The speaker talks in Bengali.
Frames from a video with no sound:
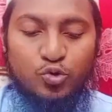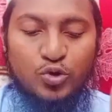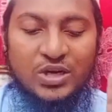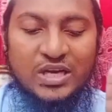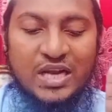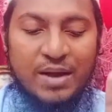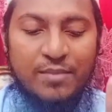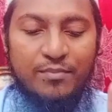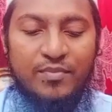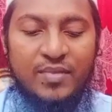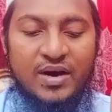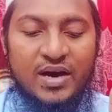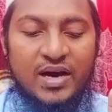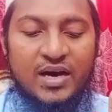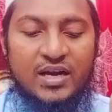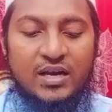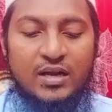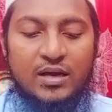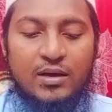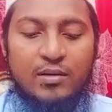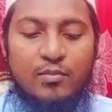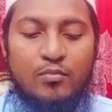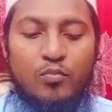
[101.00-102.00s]
দুই নাম্বার
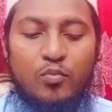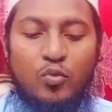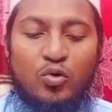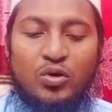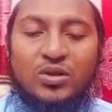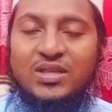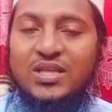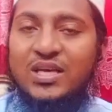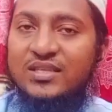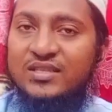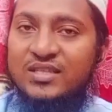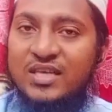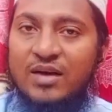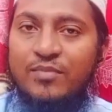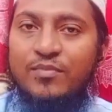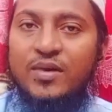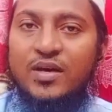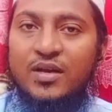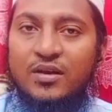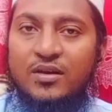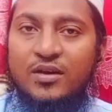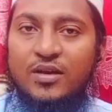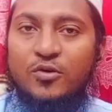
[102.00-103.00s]

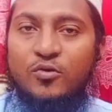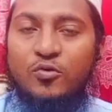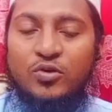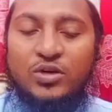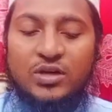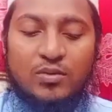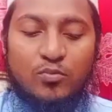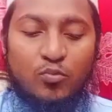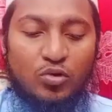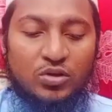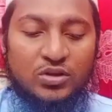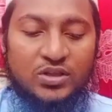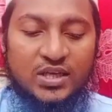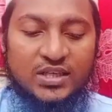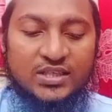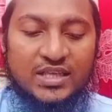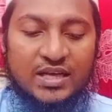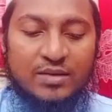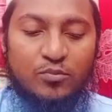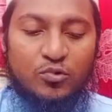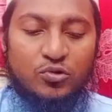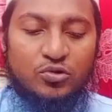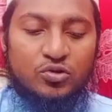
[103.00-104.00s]
মোতাজামের নিকটে
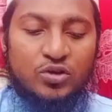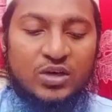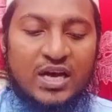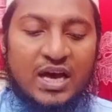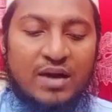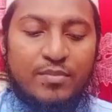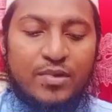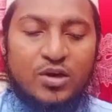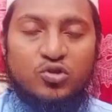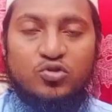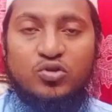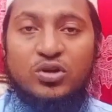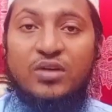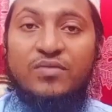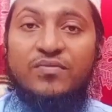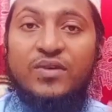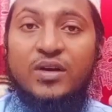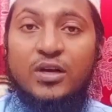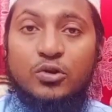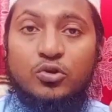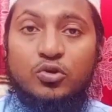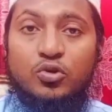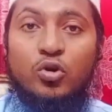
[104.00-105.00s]
মোতাজাম হচ্ছে কাবা
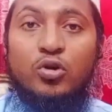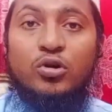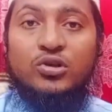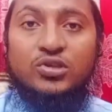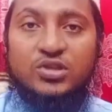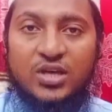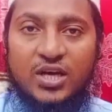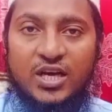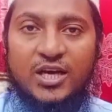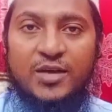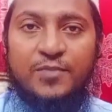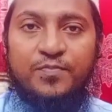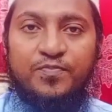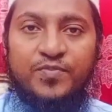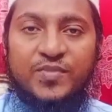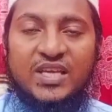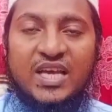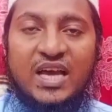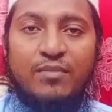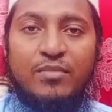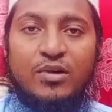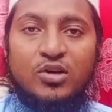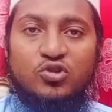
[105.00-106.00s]
শরীফের দরজায়
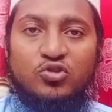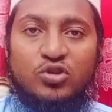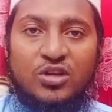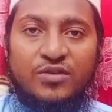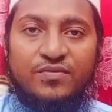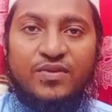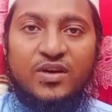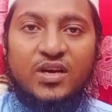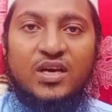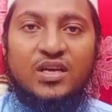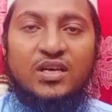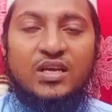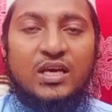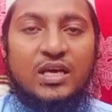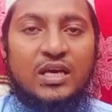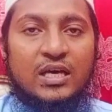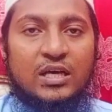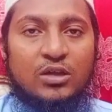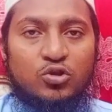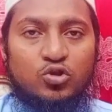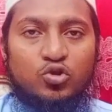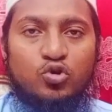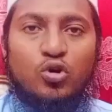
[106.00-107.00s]
কাবা শরীফের
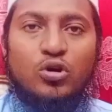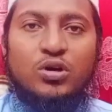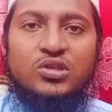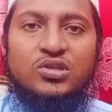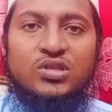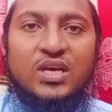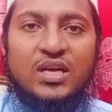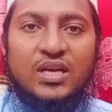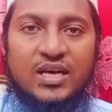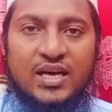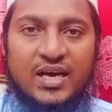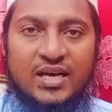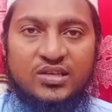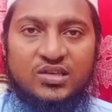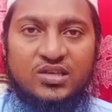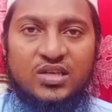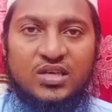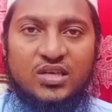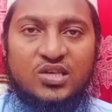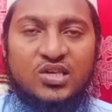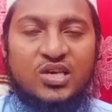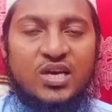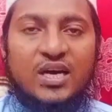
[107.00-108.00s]
দরজার
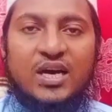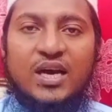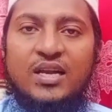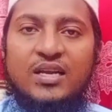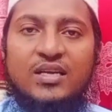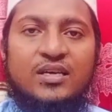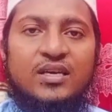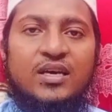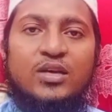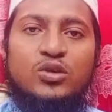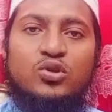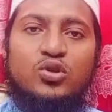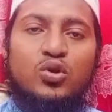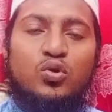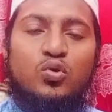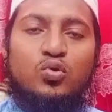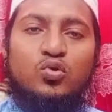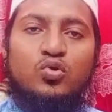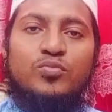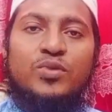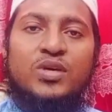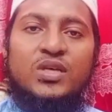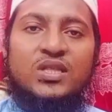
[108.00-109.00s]
কাছে সেখানে গিয়ে যদি
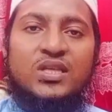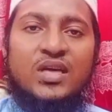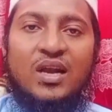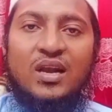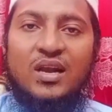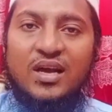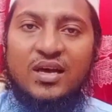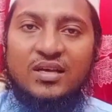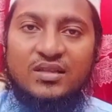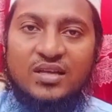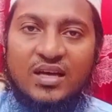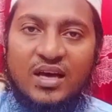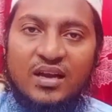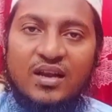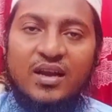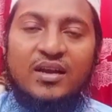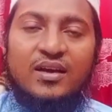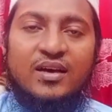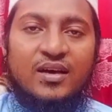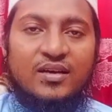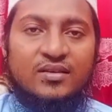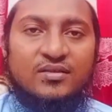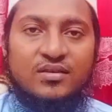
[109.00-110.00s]
কোনো ব্যক্তি আল্লাহ
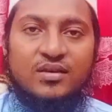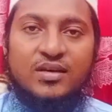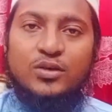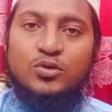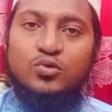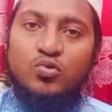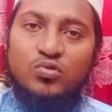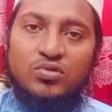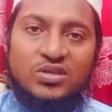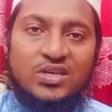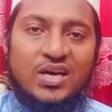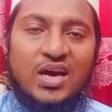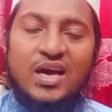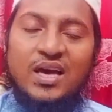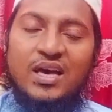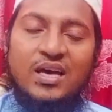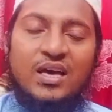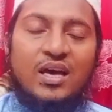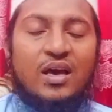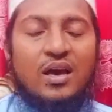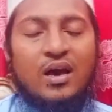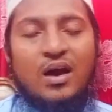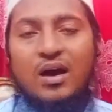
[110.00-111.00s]
তালার কাছে কিছু চায়
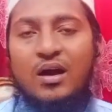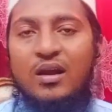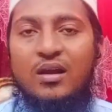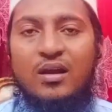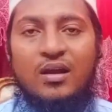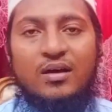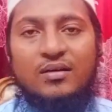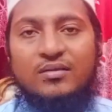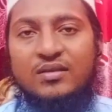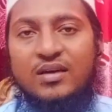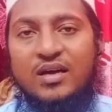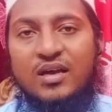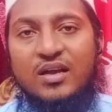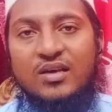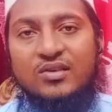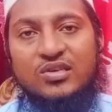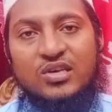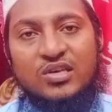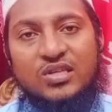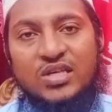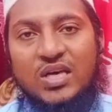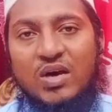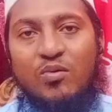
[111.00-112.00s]
আল্লাহ তালা
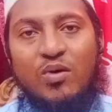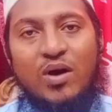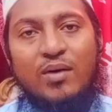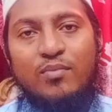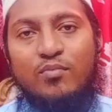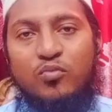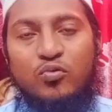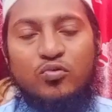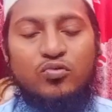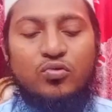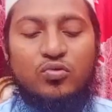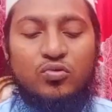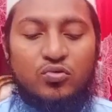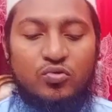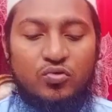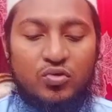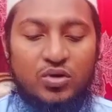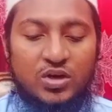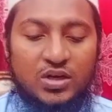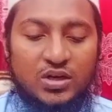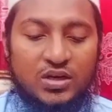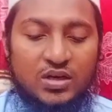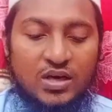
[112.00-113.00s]
সে চাওয়া পূরণ
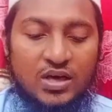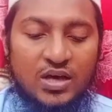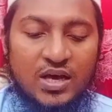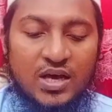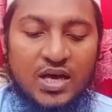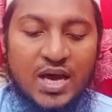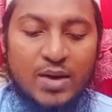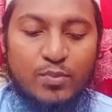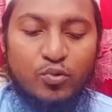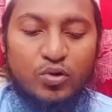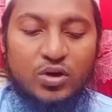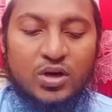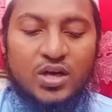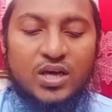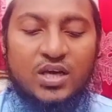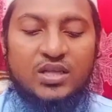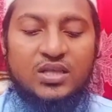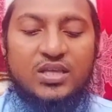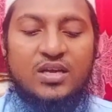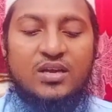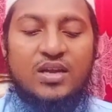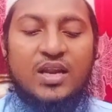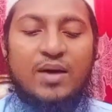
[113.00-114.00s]
করেন এরপরে
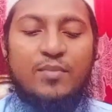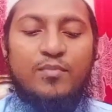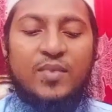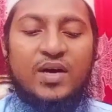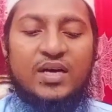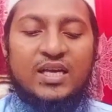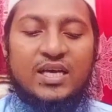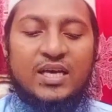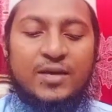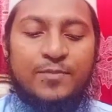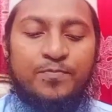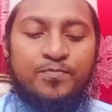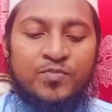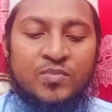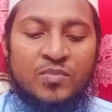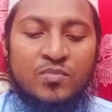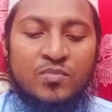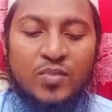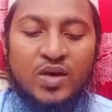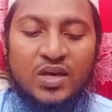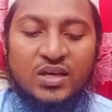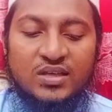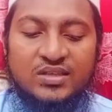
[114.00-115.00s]
তিন নাম্বারে
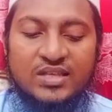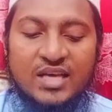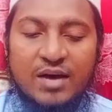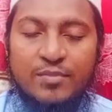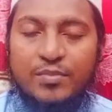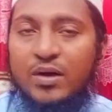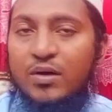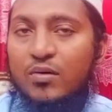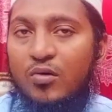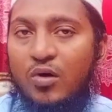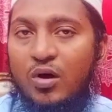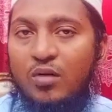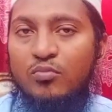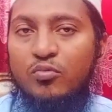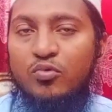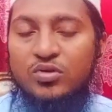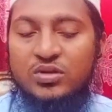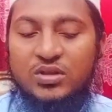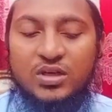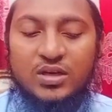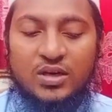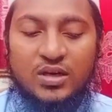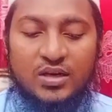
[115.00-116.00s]
নিজাবে
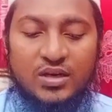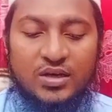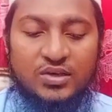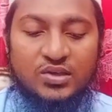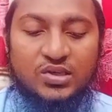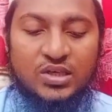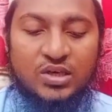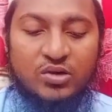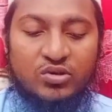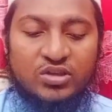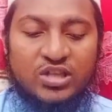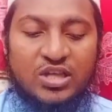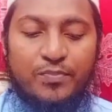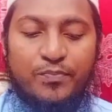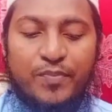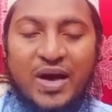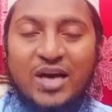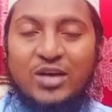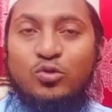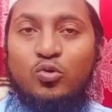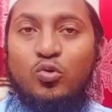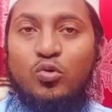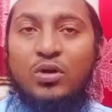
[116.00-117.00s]
রহমতের নিচে অর্থাৎ
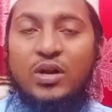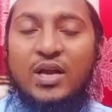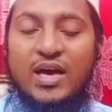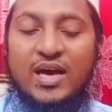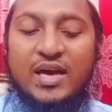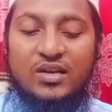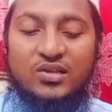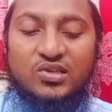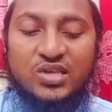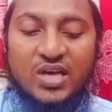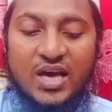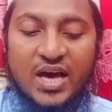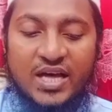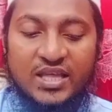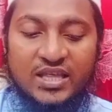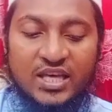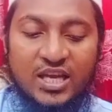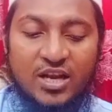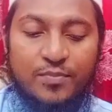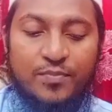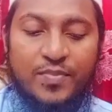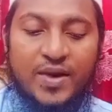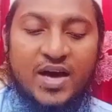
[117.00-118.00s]
বাইতুল্লাহ এর
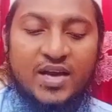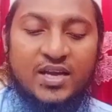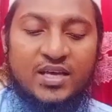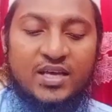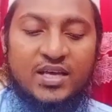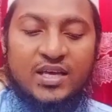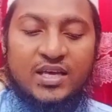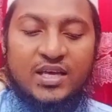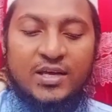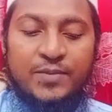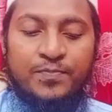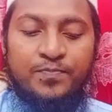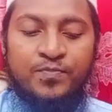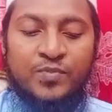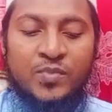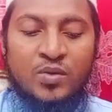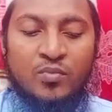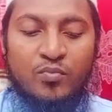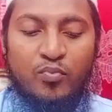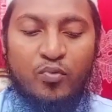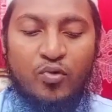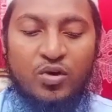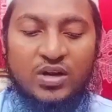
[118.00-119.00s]
ছাদের পানি
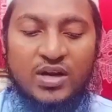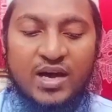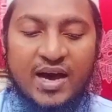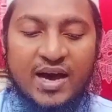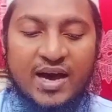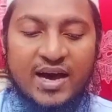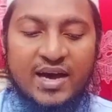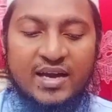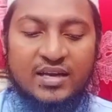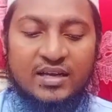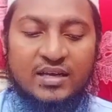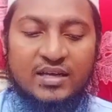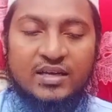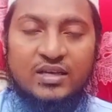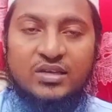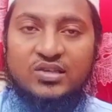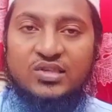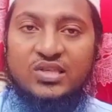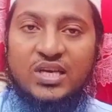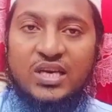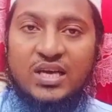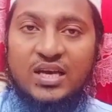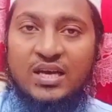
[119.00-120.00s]
পড়ার
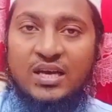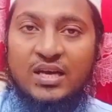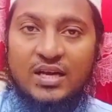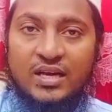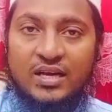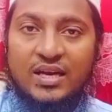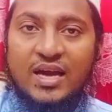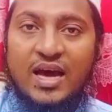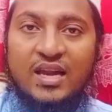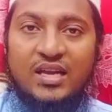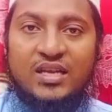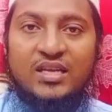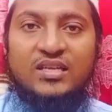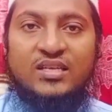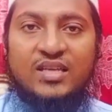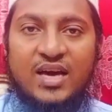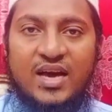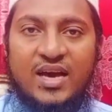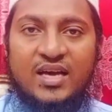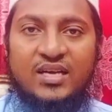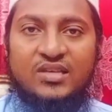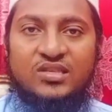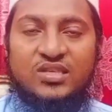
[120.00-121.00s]
যে
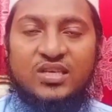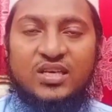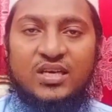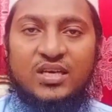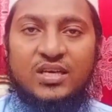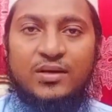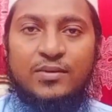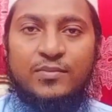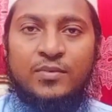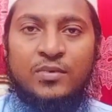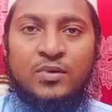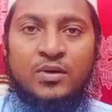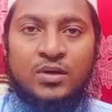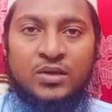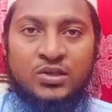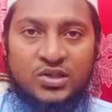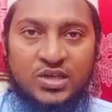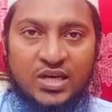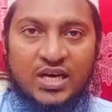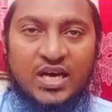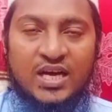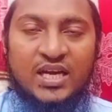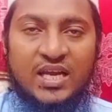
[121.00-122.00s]
নালিটা আছে
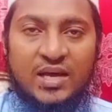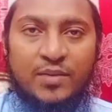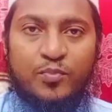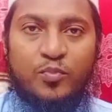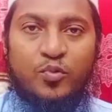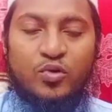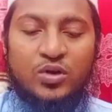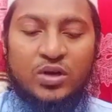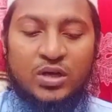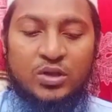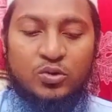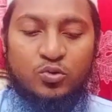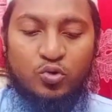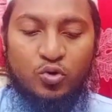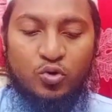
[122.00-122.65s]
যেখানে পড়ে